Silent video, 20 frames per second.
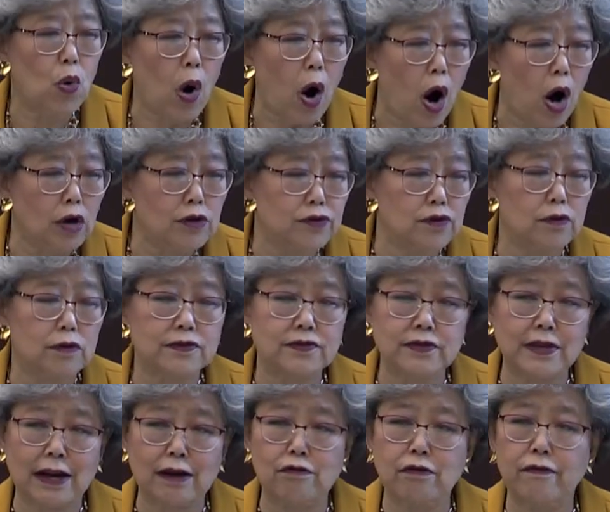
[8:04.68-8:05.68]
des membres de la
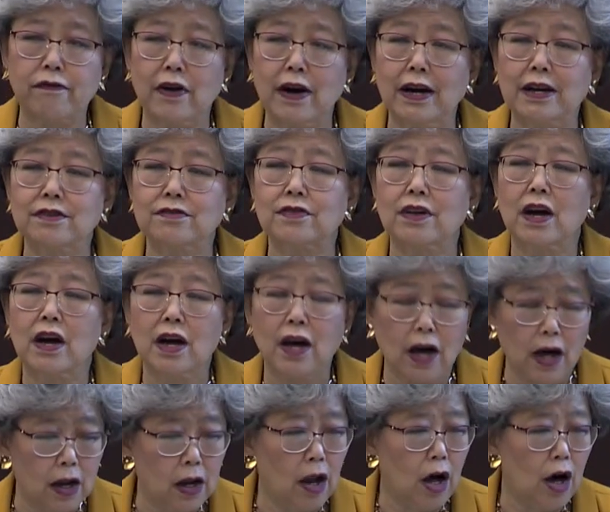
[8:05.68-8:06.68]
famille
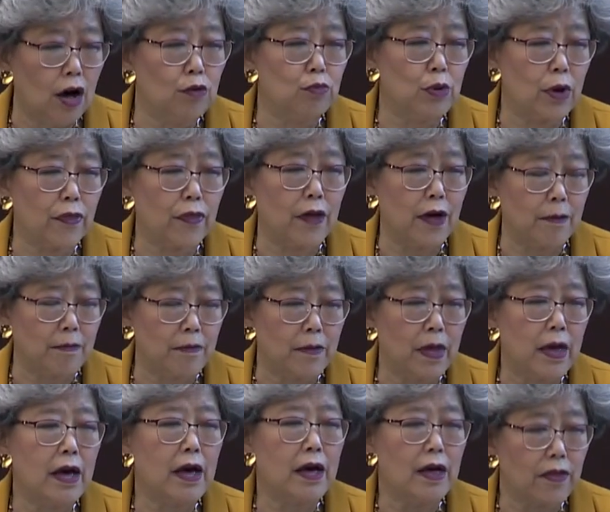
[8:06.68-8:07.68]
qui ont
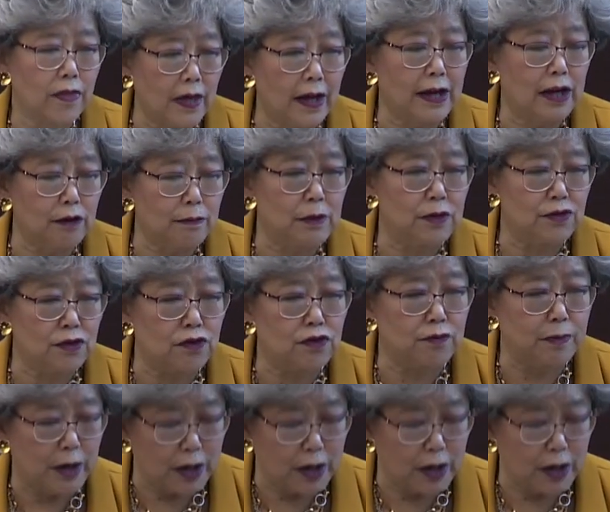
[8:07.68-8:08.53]
sacrifié beaucoup